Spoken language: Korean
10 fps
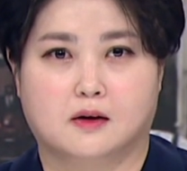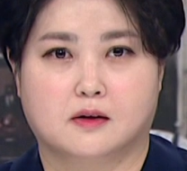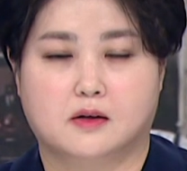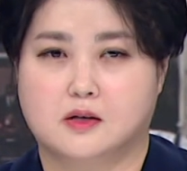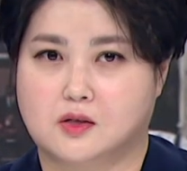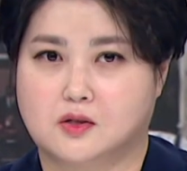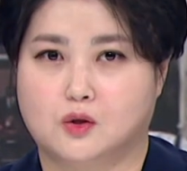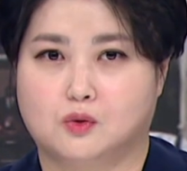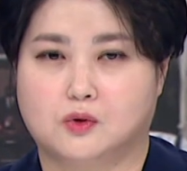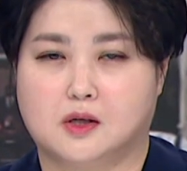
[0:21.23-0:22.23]
KCC
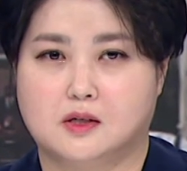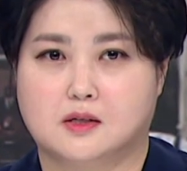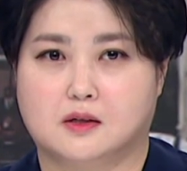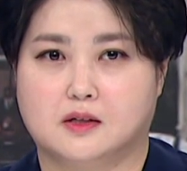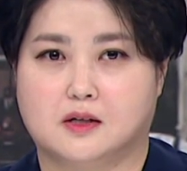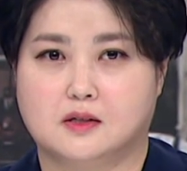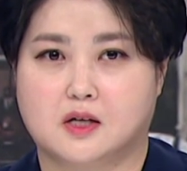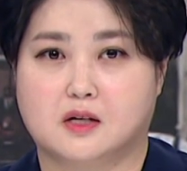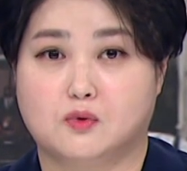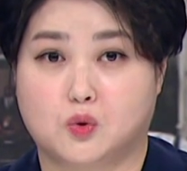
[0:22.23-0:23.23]
농구단 이전에 대한
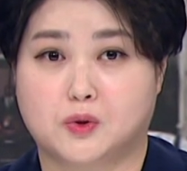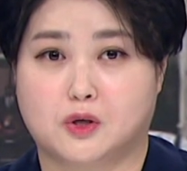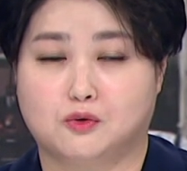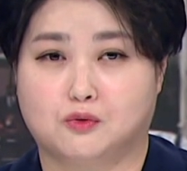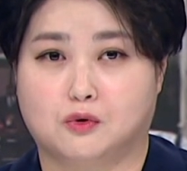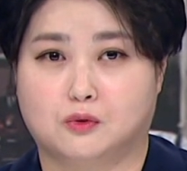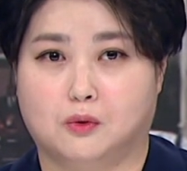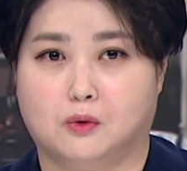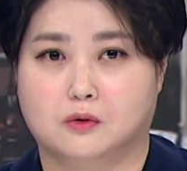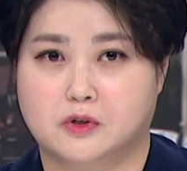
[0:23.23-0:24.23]
책임 소재를
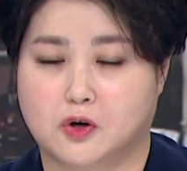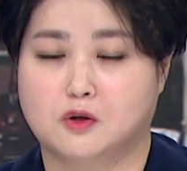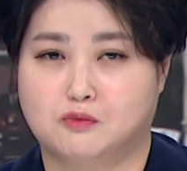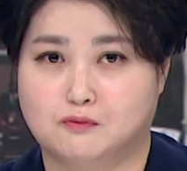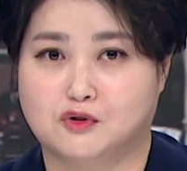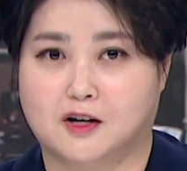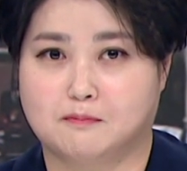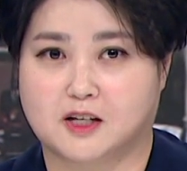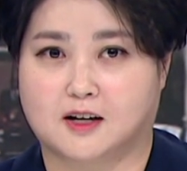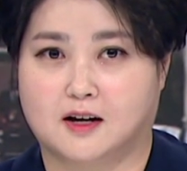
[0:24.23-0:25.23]
두고도 의견이
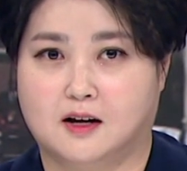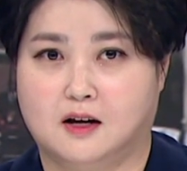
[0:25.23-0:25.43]
분분합니다.